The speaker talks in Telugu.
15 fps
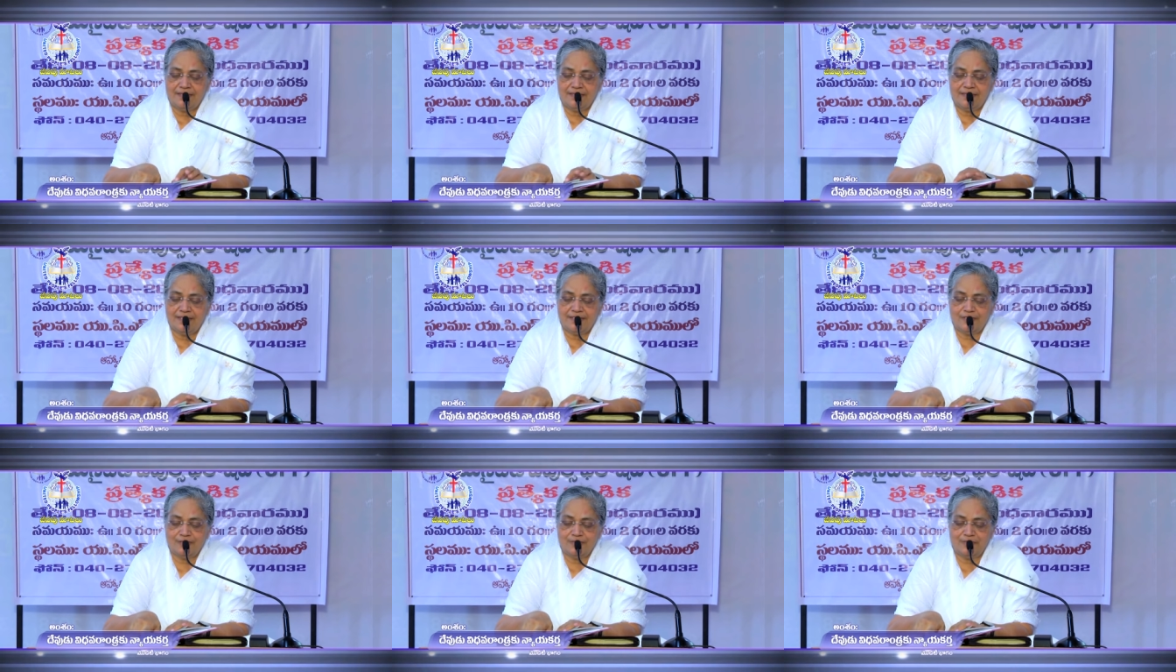
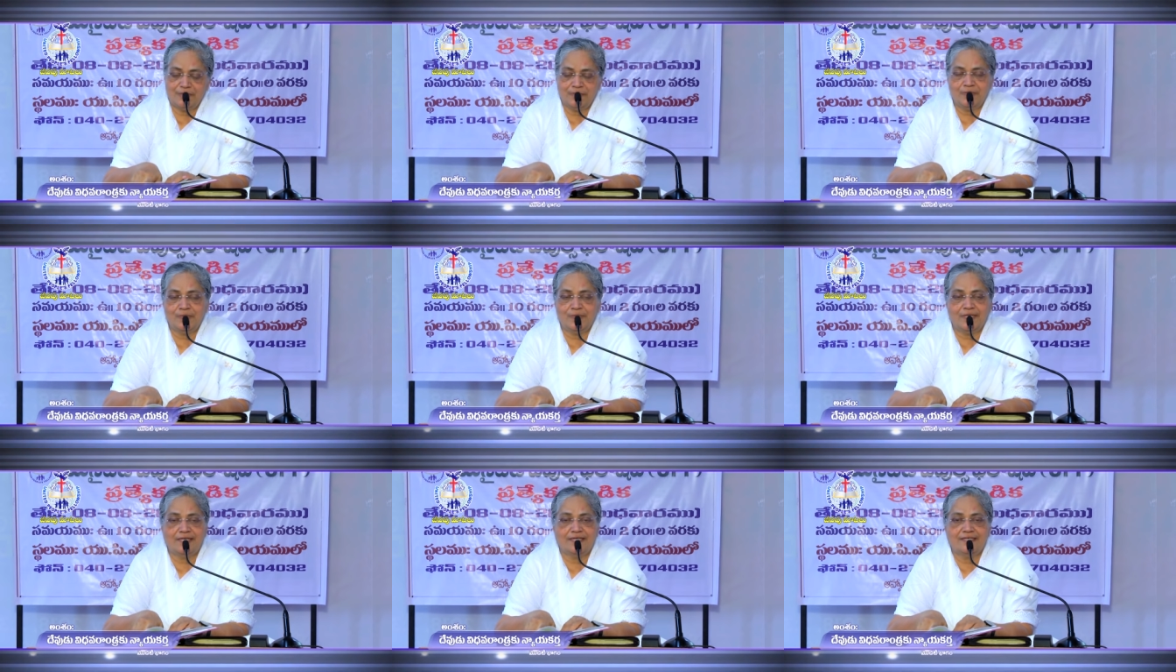యేసు ప్రభు
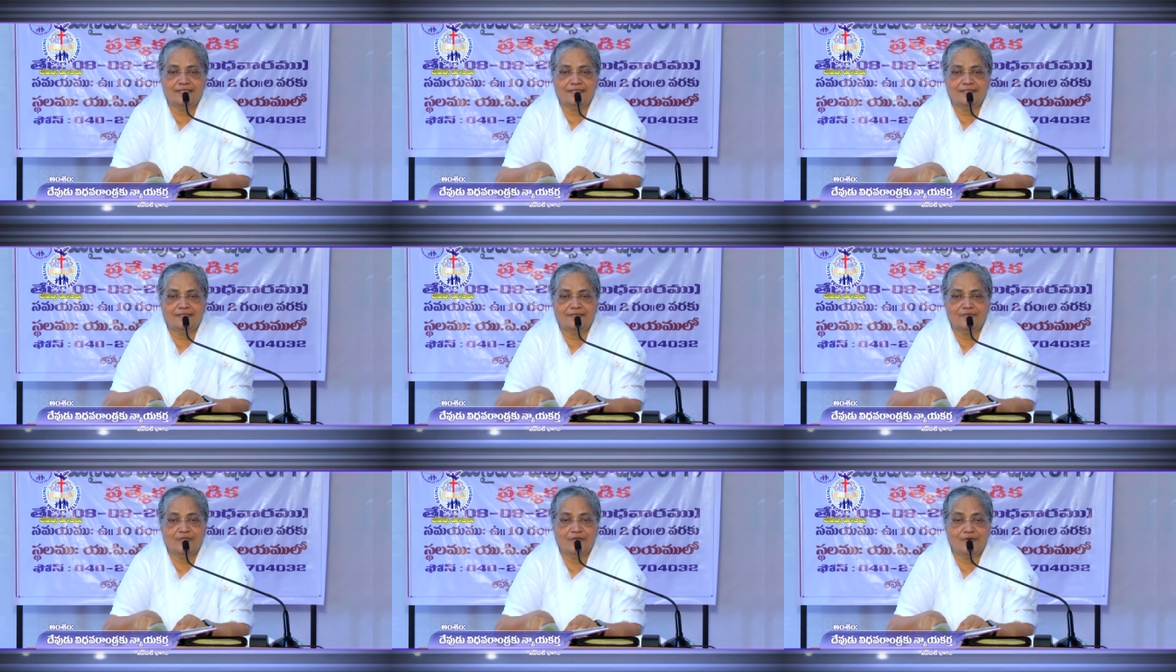కూడా
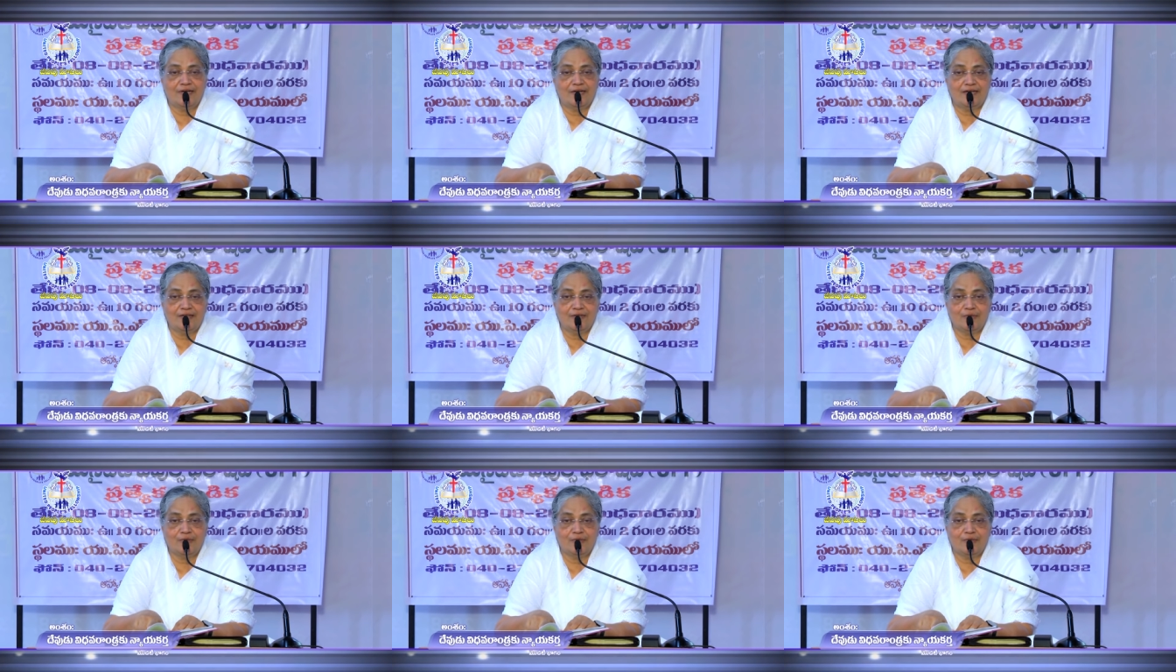విధవరాళ్ళను